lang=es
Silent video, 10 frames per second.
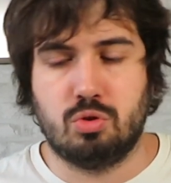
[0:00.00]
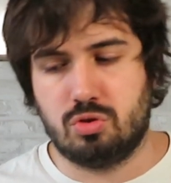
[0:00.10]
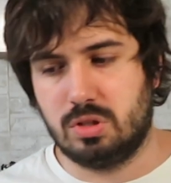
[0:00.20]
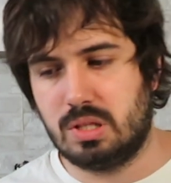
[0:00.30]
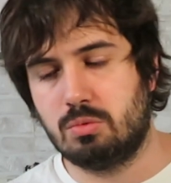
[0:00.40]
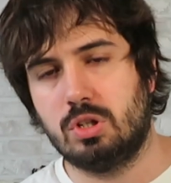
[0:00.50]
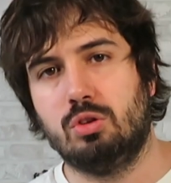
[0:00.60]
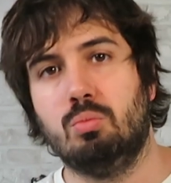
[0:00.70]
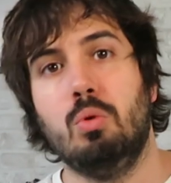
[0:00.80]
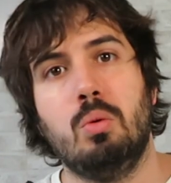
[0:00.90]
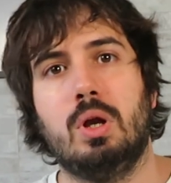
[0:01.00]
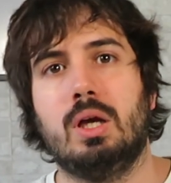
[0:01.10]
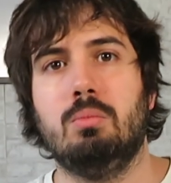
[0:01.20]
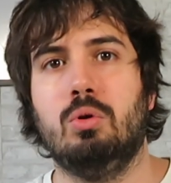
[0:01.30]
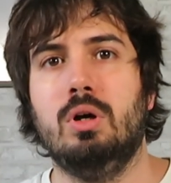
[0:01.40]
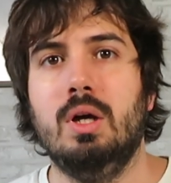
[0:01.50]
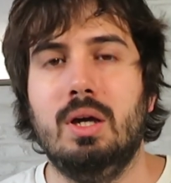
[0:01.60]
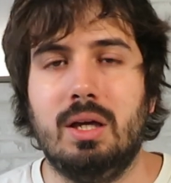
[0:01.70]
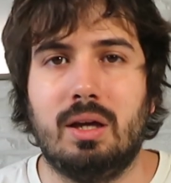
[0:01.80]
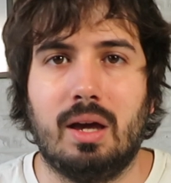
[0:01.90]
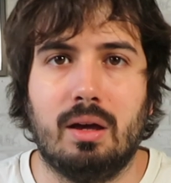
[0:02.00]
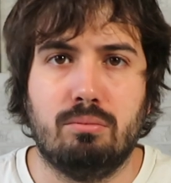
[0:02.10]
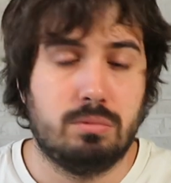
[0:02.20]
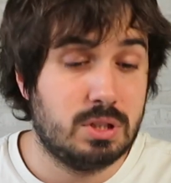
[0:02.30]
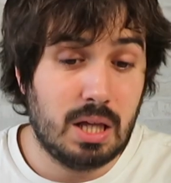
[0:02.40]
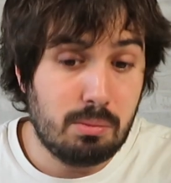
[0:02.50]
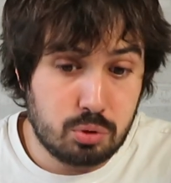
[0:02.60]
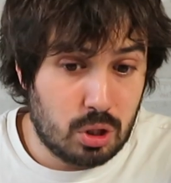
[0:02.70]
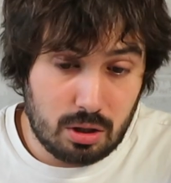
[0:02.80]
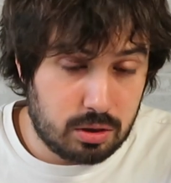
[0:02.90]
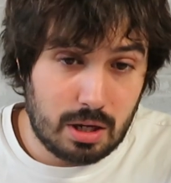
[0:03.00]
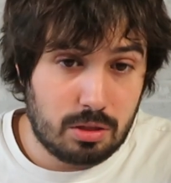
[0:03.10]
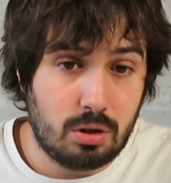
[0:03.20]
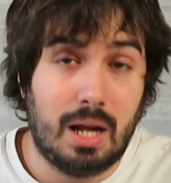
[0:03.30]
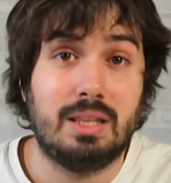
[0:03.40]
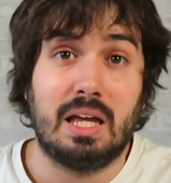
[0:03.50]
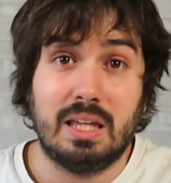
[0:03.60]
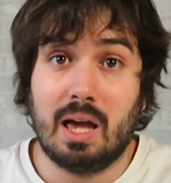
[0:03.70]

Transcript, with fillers: pues estamos ante un muy buen equipo y que está pues, en la zona alta.